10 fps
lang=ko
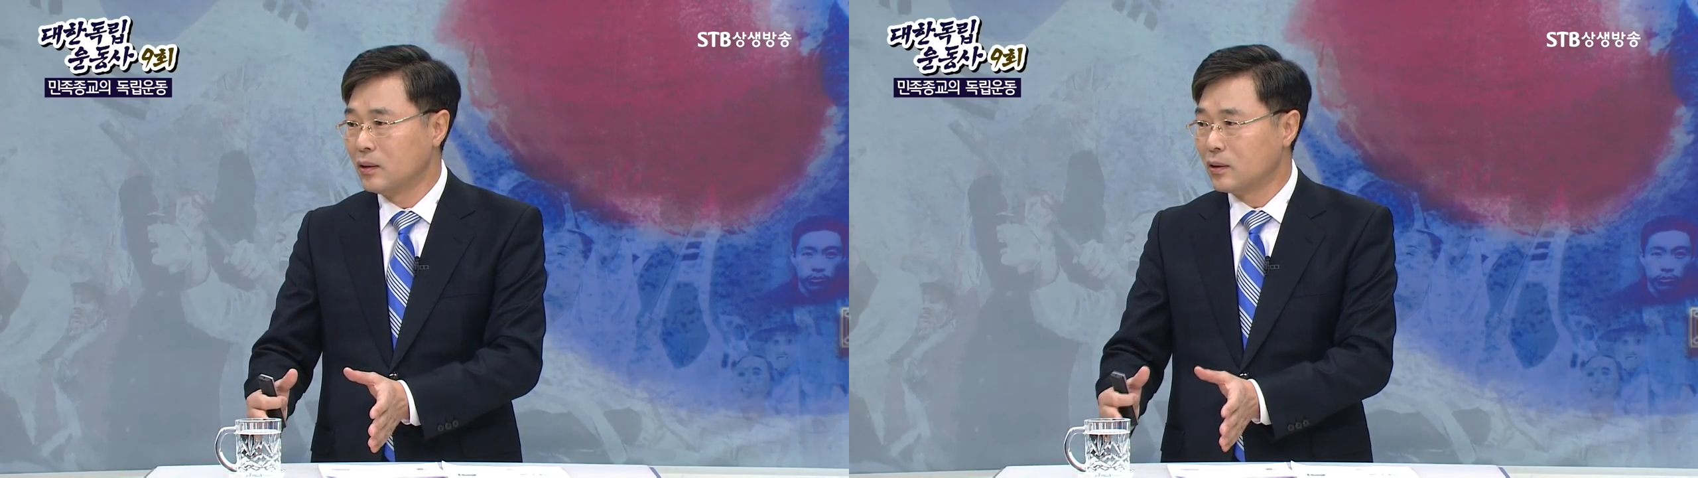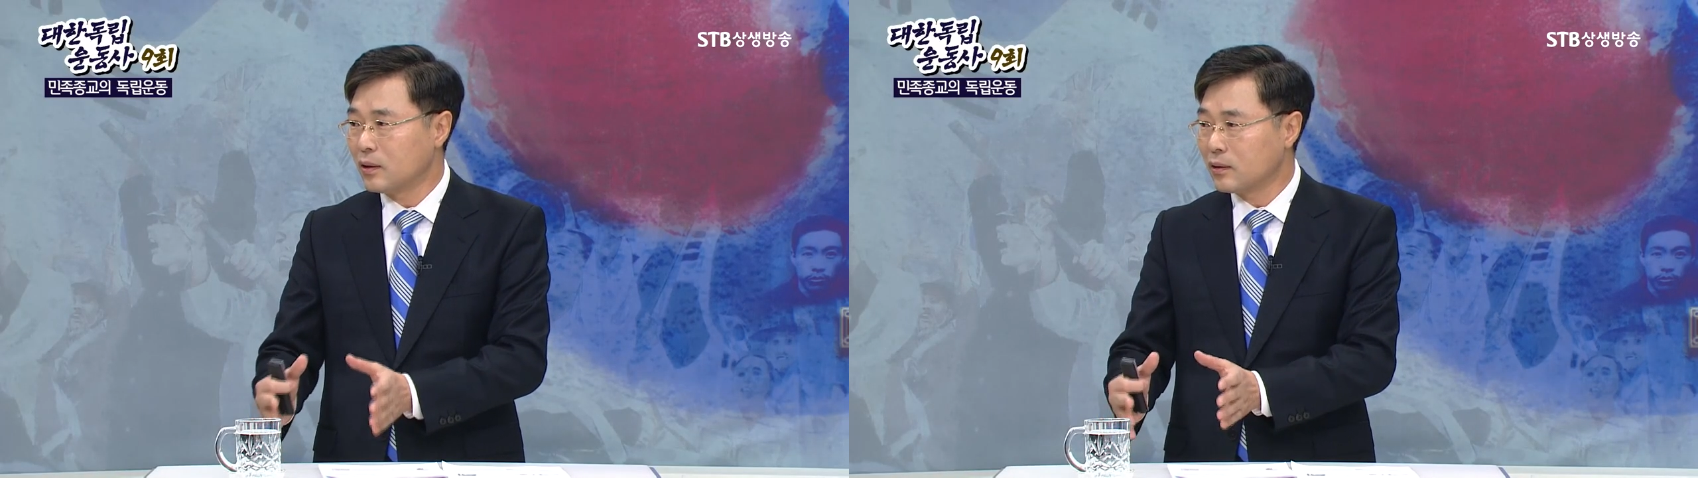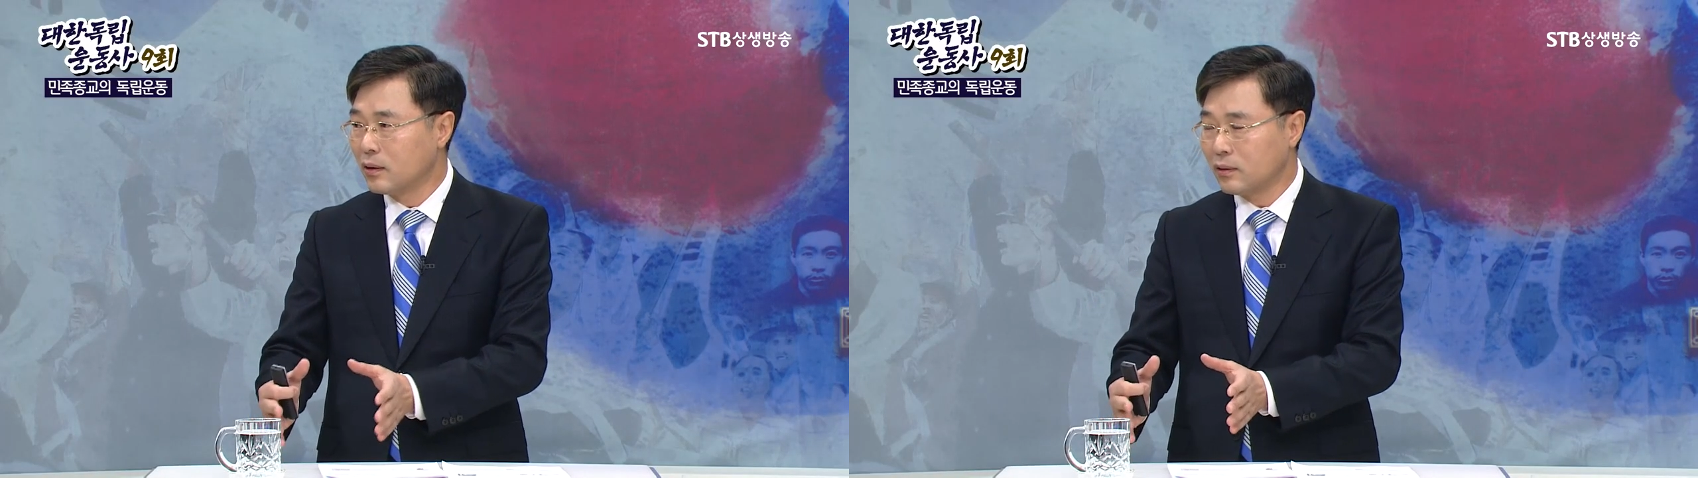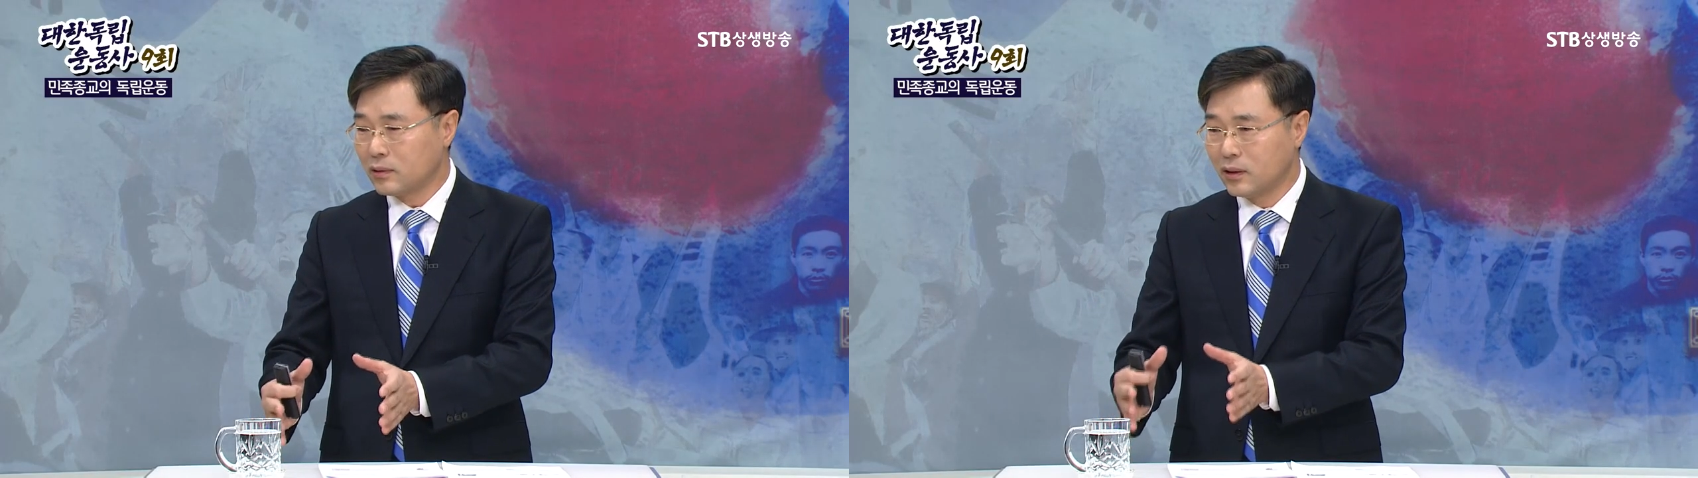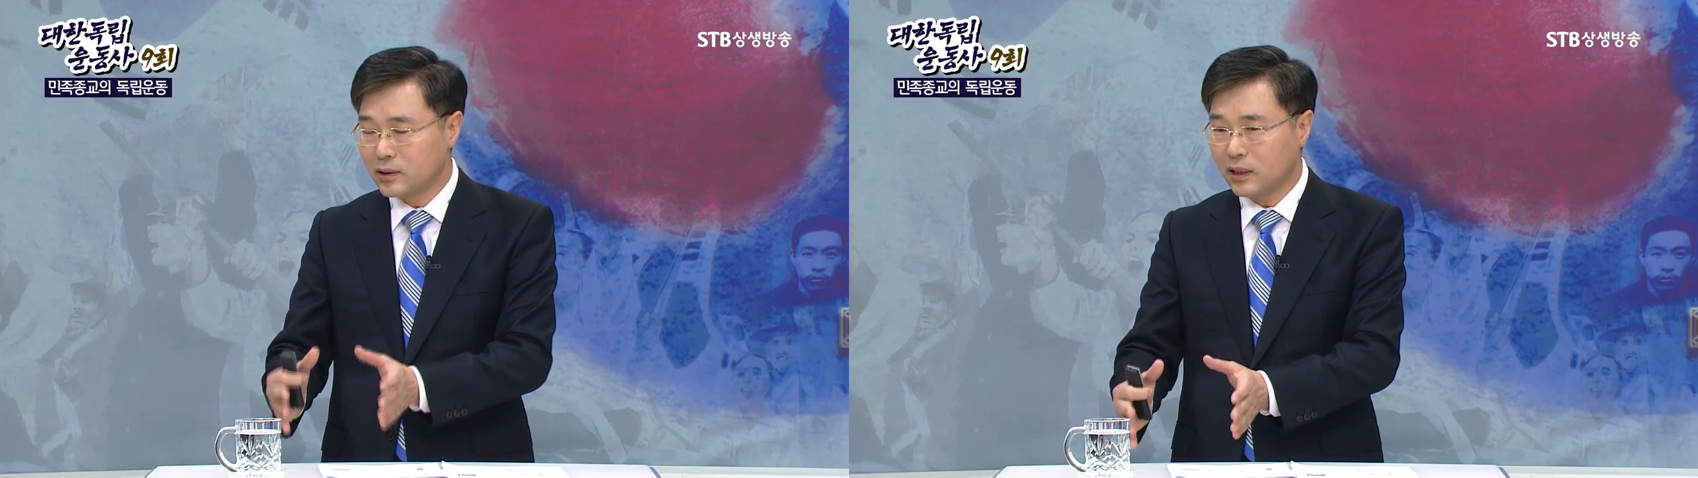여기는
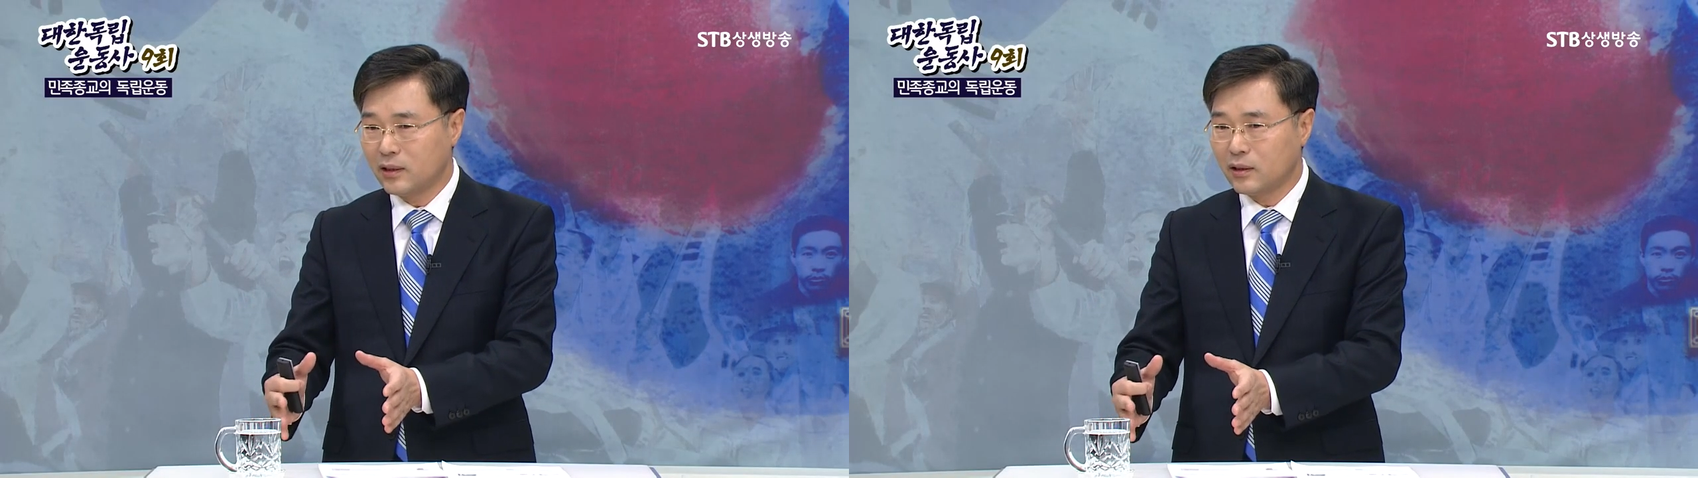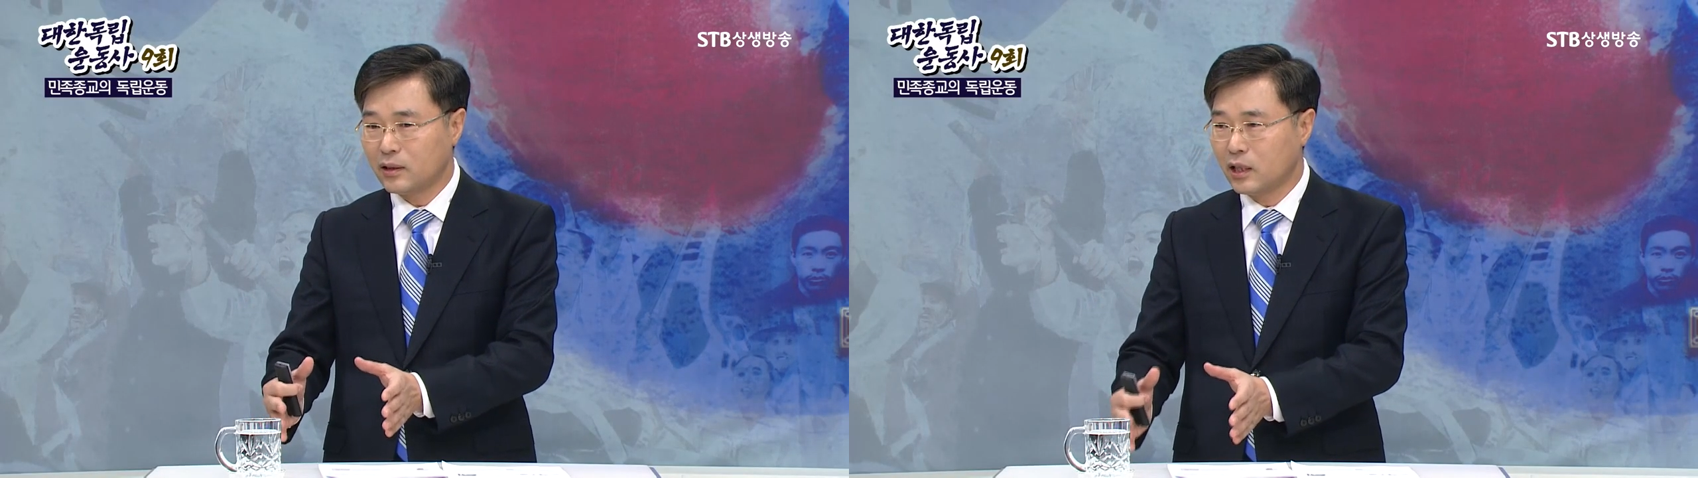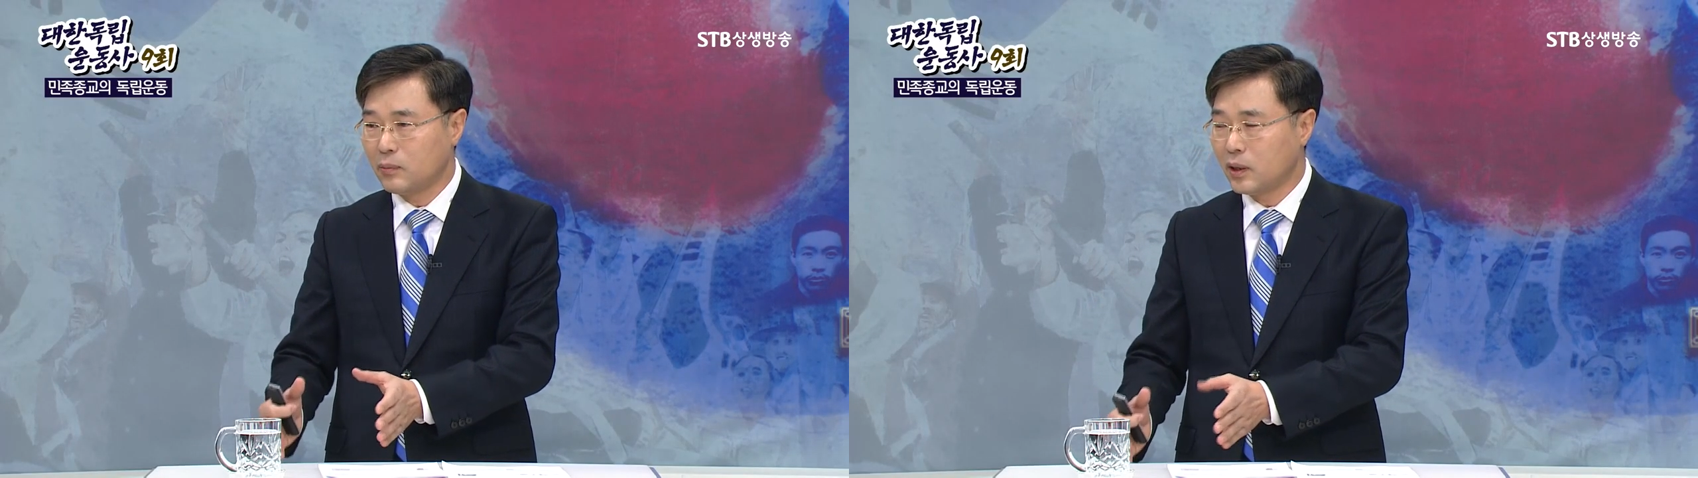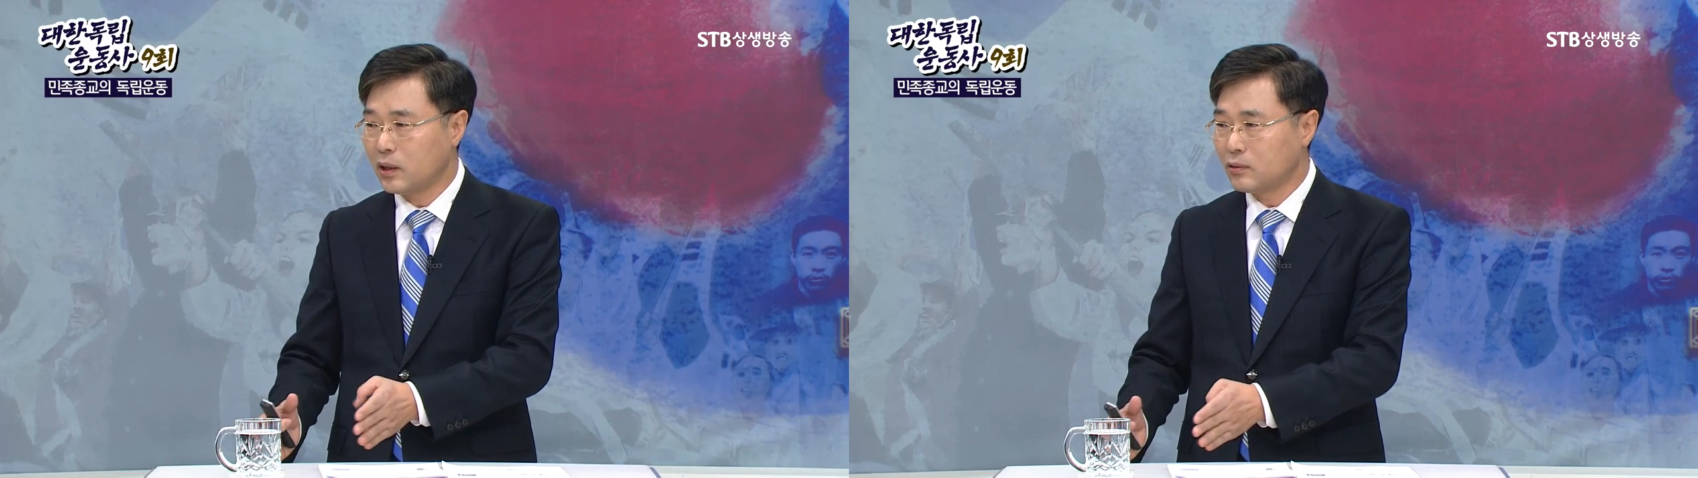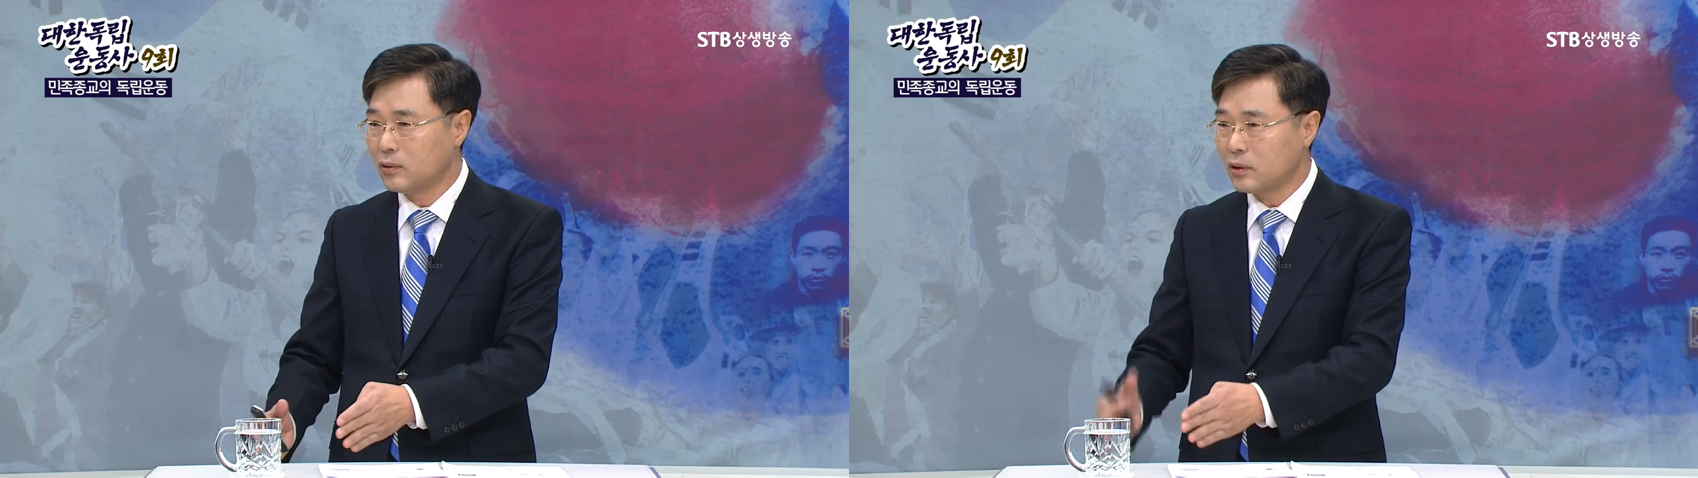경찰력을
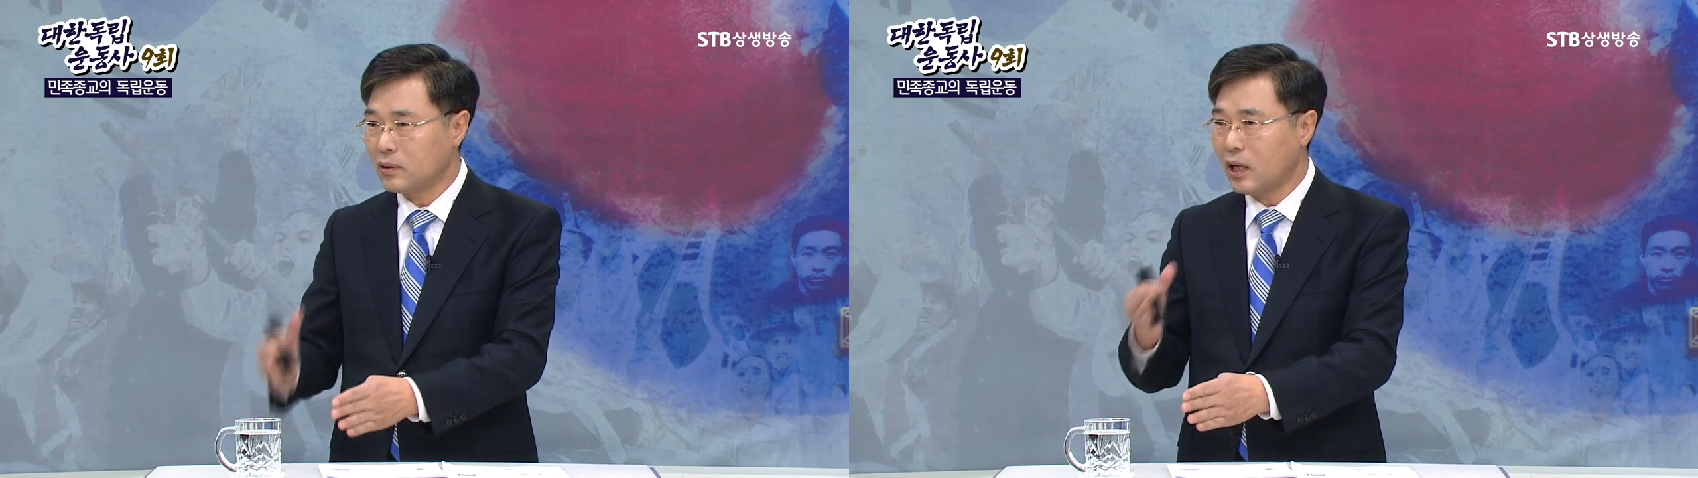개입해가지고 이건